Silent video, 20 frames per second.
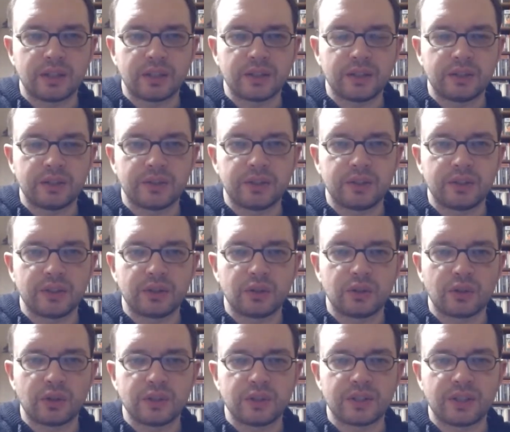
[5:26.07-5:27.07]
Nie, nie do
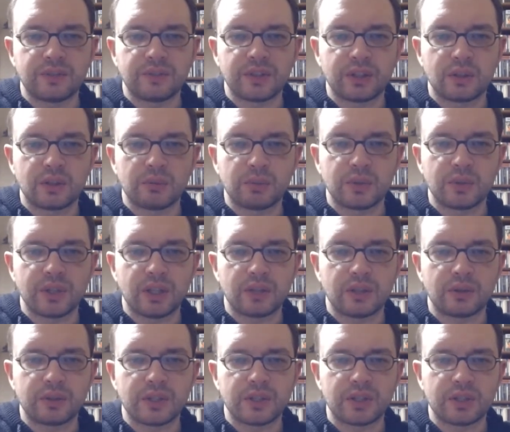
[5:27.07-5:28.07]
końca wiadomo, jak
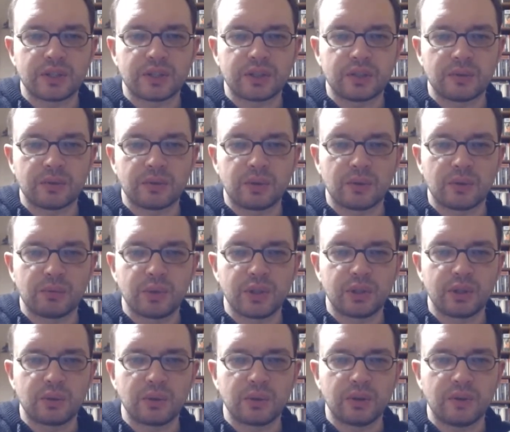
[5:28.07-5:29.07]
one się ze sobą
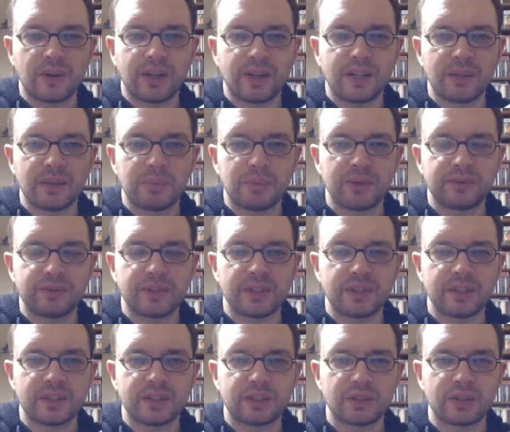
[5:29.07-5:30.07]
komunikują, ale pewne
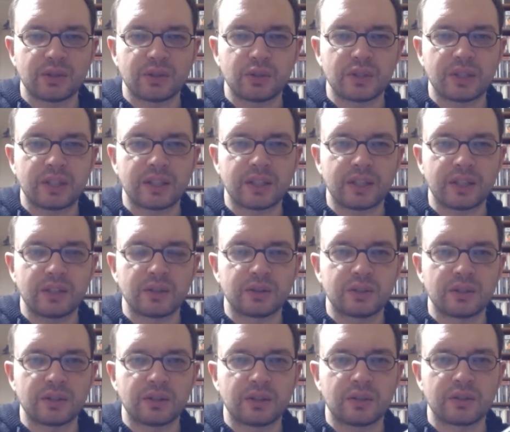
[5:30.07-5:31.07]
jest coś takiego,
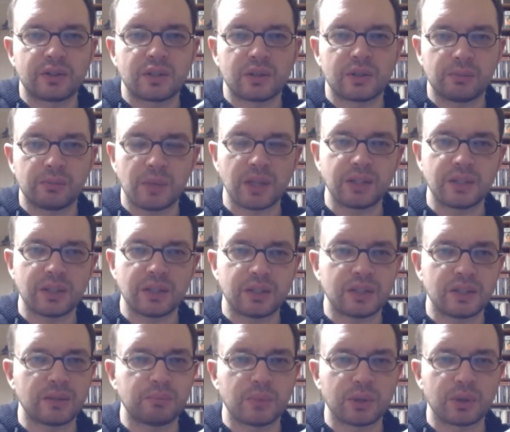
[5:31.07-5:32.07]
co trzymajcie
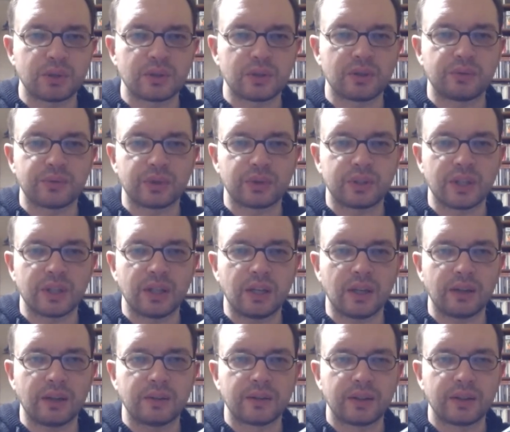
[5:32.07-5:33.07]
się mocno fotela.
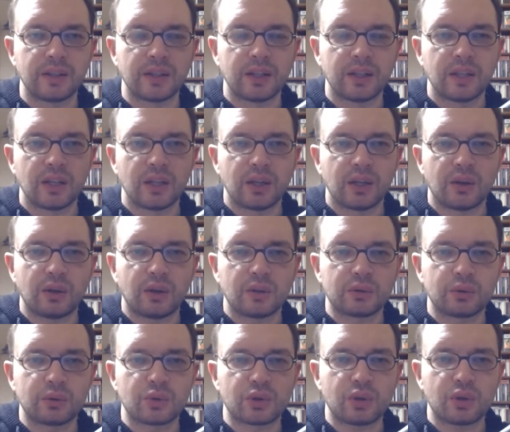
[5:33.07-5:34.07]

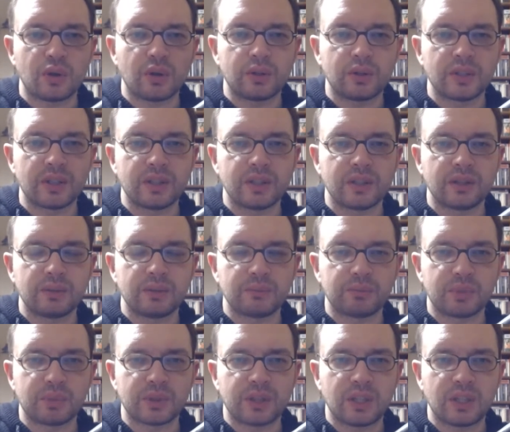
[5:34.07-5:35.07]
Otóż one
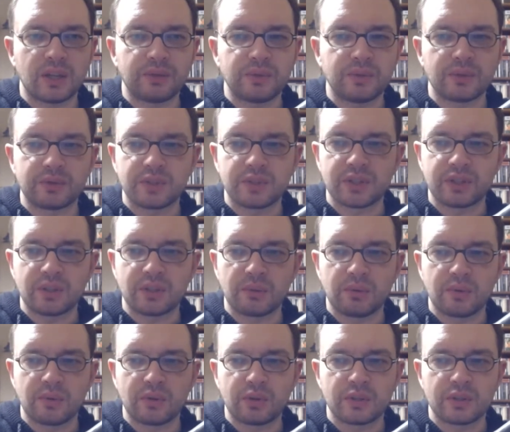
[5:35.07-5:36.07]
potrafią ze
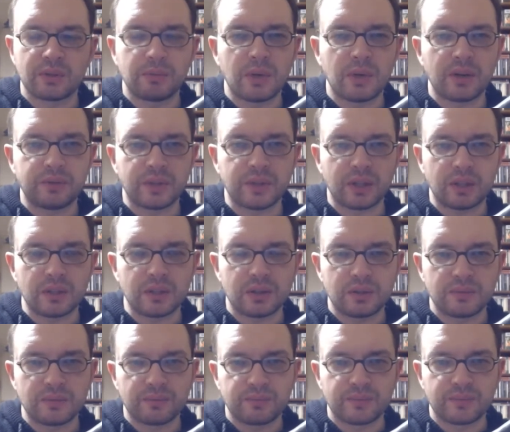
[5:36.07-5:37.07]
sobą rozmawiać.